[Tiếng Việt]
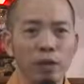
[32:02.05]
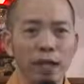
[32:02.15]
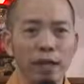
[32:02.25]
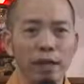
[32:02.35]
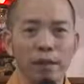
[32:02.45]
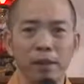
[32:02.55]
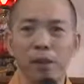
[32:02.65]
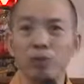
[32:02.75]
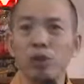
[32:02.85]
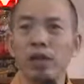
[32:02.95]
núi này mà
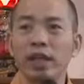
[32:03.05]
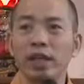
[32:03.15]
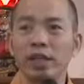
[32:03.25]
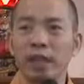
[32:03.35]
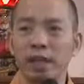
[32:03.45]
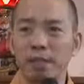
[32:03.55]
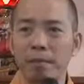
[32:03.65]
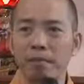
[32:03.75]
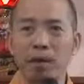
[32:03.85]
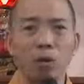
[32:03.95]
trong núi kia
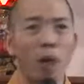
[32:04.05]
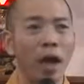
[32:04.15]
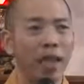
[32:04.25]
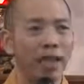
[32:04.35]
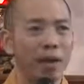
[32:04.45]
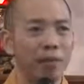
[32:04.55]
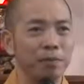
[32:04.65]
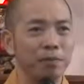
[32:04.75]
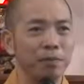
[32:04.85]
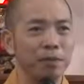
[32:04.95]
tìm ông Phật ngoài
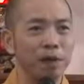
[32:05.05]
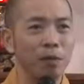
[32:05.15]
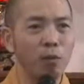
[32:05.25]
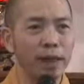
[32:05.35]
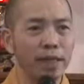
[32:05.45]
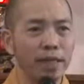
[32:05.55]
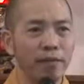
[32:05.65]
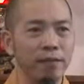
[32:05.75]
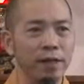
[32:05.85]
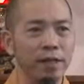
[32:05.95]
không, không quay
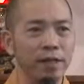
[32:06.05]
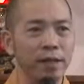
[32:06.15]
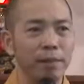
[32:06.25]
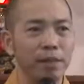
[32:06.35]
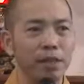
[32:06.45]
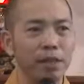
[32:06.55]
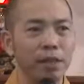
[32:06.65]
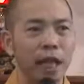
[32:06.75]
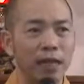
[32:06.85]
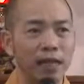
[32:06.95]
trở về để tìm cái
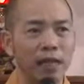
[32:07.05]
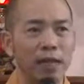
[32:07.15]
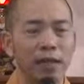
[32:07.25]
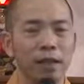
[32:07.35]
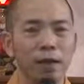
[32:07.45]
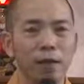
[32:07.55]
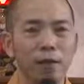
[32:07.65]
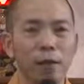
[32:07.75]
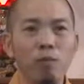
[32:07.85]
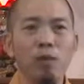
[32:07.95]
sự thanh tịnh
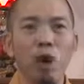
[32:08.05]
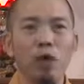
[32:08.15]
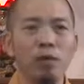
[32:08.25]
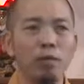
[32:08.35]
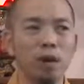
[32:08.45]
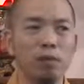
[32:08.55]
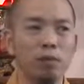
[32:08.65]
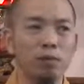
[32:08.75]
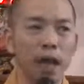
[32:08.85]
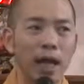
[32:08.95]
vốn có trong
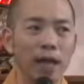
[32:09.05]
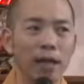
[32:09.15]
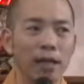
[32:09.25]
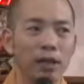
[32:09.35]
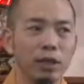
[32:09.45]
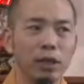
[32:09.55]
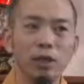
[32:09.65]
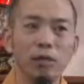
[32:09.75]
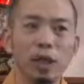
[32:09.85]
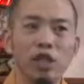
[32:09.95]
lòng chúng ta. Cho
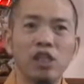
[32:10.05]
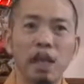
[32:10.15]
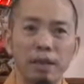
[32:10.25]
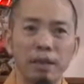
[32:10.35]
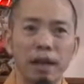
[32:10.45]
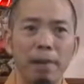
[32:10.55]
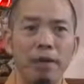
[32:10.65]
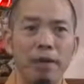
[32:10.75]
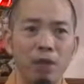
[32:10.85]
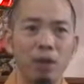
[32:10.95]
nên chúng ta sẽ bị
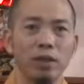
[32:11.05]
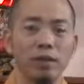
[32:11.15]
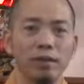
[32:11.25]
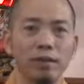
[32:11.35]
áp lực thôi.